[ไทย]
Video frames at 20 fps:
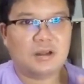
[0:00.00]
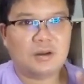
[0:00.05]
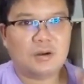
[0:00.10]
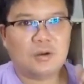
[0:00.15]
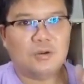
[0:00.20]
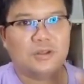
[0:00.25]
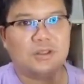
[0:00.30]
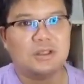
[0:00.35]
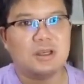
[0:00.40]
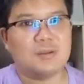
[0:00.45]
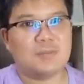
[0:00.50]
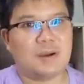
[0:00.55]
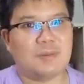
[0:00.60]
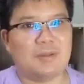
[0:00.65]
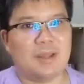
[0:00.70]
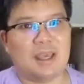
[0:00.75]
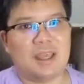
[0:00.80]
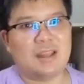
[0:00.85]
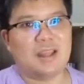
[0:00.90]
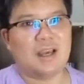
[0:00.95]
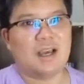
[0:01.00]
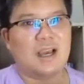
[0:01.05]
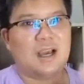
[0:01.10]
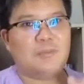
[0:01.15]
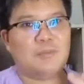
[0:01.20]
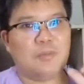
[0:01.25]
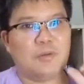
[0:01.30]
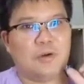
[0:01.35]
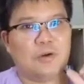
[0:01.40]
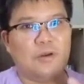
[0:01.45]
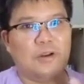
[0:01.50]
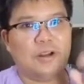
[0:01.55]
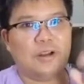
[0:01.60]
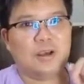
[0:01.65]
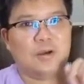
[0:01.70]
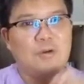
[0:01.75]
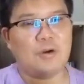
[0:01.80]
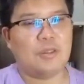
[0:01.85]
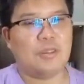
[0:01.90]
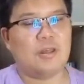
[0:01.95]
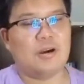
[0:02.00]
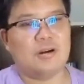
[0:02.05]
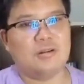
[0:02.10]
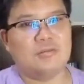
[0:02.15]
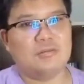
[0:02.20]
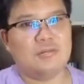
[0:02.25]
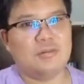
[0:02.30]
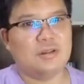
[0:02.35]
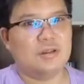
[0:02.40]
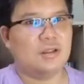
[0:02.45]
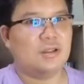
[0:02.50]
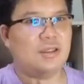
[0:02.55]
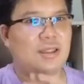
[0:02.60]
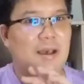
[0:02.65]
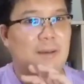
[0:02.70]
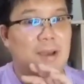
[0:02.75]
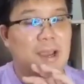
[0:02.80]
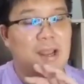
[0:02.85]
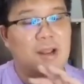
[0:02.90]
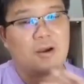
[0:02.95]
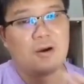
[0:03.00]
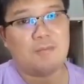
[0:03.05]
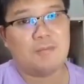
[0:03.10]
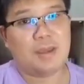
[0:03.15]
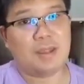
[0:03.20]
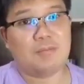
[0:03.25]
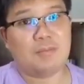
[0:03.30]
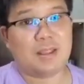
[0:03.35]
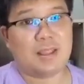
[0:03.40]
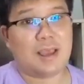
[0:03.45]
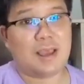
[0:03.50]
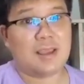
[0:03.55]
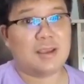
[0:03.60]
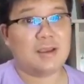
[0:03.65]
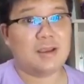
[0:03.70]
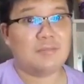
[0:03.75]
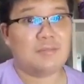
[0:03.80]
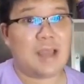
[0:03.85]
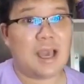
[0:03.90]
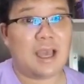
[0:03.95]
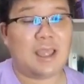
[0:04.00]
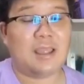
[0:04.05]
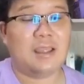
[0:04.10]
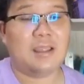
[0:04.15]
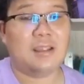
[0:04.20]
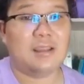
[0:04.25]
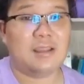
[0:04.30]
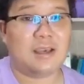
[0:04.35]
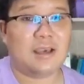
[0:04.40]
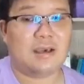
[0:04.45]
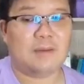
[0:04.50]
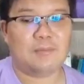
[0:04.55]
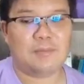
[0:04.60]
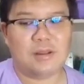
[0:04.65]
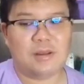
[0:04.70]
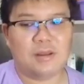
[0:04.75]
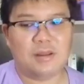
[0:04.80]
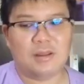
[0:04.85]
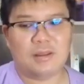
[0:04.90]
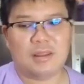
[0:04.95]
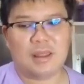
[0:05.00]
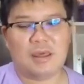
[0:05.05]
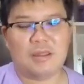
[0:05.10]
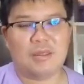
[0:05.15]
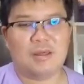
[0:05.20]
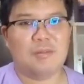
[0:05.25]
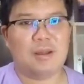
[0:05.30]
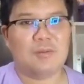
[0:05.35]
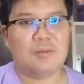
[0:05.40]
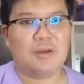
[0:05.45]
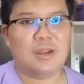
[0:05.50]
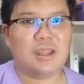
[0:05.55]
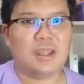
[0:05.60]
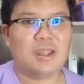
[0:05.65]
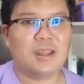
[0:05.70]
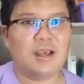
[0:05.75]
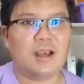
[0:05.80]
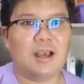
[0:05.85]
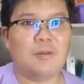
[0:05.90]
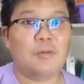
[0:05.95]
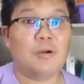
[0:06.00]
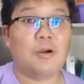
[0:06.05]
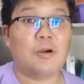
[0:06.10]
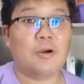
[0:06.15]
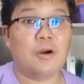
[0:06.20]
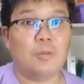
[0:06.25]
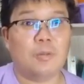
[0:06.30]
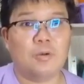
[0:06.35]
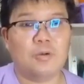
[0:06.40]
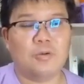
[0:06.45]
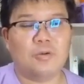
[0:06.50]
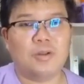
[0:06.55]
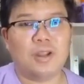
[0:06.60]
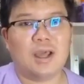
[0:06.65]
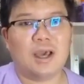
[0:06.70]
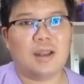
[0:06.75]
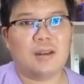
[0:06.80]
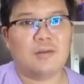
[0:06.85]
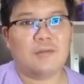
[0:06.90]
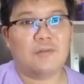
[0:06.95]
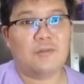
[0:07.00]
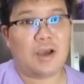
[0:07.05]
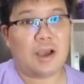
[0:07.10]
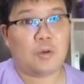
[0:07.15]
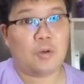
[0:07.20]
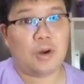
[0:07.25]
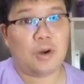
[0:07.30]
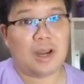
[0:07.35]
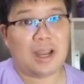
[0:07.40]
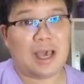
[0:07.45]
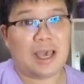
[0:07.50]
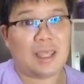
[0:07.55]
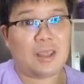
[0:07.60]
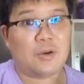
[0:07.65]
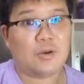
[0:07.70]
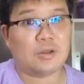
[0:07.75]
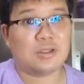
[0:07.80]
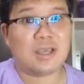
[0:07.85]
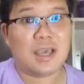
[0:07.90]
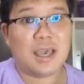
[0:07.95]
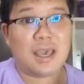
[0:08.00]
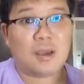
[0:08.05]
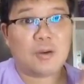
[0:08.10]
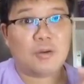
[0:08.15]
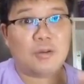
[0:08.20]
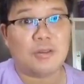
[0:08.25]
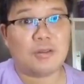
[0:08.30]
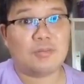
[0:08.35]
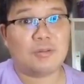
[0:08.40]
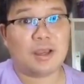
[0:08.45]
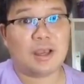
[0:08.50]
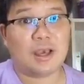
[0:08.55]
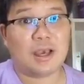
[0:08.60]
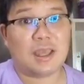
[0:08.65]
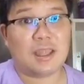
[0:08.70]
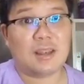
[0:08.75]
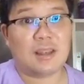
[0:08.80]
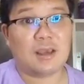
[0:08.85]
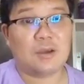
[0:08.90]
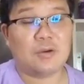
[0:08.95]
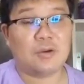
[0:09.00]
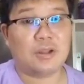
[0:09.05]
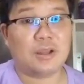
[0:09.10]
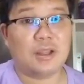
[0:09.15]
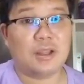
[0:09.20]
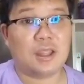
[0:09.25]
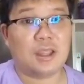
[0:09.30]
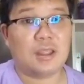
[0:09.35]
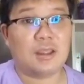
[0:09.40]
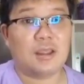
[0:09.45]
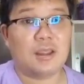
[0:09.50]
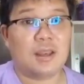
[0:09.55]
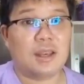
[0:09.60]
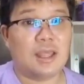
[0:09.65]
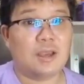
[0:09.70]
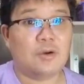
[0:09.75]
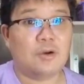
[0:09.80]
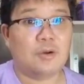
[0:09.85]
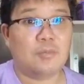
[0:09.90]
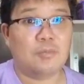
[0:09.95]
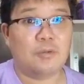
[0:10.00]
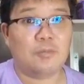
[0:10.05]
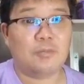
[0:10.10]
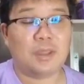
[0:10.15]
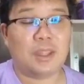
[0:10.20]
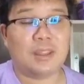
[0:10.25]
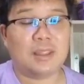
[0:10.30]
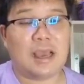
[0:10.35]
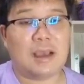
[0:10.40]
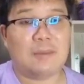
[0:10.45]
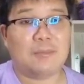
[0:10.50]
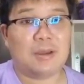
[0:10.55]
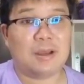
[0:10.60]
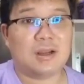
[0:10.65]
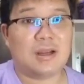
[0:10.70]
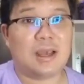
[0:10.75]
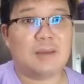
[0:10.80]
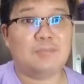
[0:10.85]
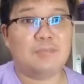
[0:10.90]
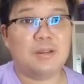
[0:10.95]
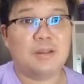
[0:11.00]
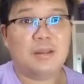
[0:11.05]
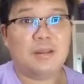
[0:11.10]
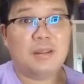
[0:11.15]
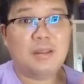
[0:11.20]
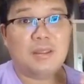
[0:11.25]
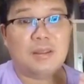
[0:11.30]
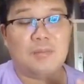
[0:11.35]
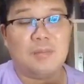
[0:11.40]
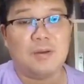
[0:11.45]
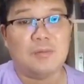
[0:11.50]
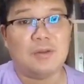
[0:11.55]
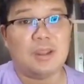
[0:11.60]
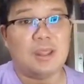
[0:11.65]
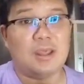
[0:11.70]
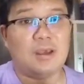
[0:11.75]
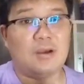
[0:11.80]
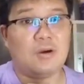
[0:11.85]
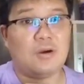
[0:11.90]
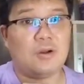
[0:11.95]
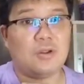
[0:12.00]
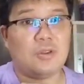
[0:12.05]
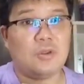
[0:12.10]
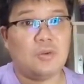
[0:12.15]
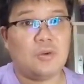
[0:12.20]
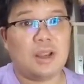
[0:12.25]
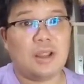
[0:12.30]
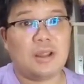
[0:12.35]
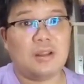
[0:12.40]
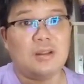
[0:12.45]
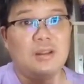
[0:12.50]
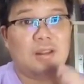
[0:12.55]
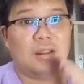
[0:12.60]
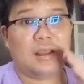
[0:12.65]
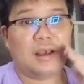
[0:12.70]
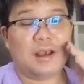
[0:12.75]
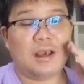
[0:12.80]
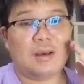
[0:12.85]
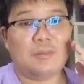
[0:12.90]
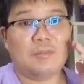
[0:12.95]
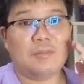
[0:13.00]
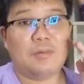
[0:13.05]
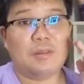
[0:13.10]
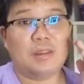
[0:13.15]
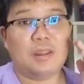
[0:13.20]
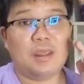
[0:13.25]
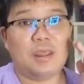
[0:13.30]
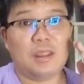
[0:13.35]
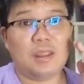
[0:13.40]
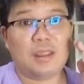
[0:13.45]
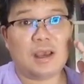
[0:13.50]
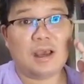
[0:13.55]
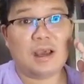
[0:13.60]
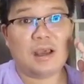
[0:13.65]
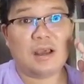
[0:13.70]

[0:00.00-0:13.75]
คุณเชื่อแบบไหนนะครับ กดหนึ่งกดสองสามารถคอมเมนต์มาใต้คลิปได้นะครับ แต่สำหรับวันนี้นะครับก็ขอบคุณทุกท่านฝากกดไลค์ กดแชร์กด subscribe และกดกระดิ่ง และกดปุ่มติดตามนะครับสำหรับวันนี้ขอตัวละนะครับ ที่จะ